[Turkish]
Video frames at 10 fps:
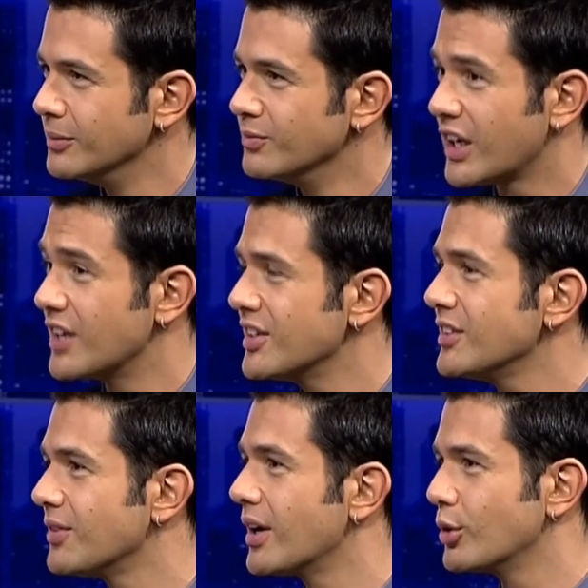Kaset
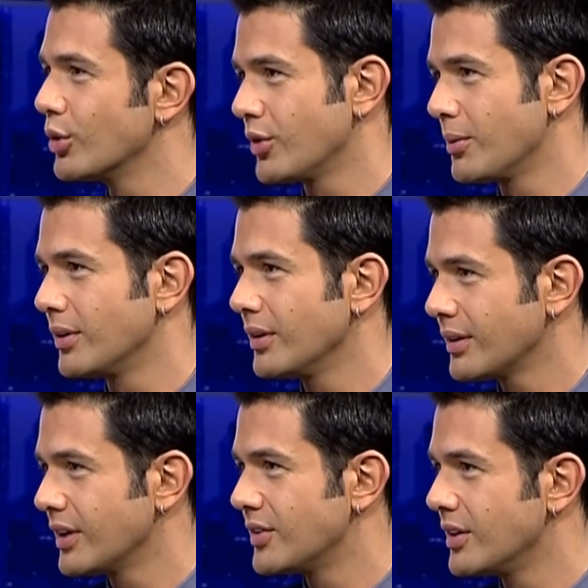vardı o zamanlar.
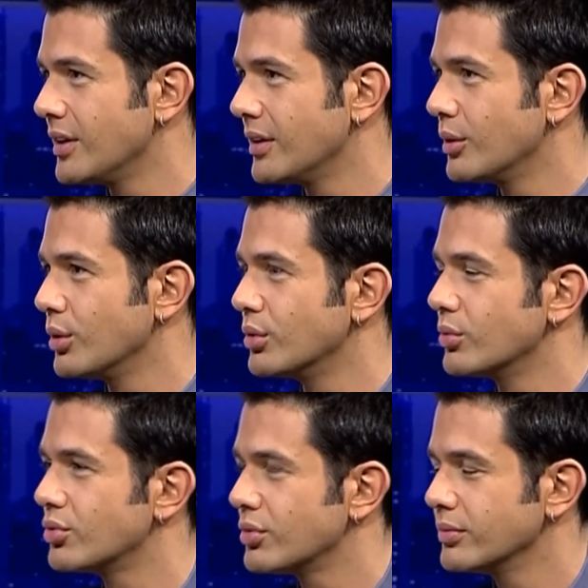Kasete doldurmuştum.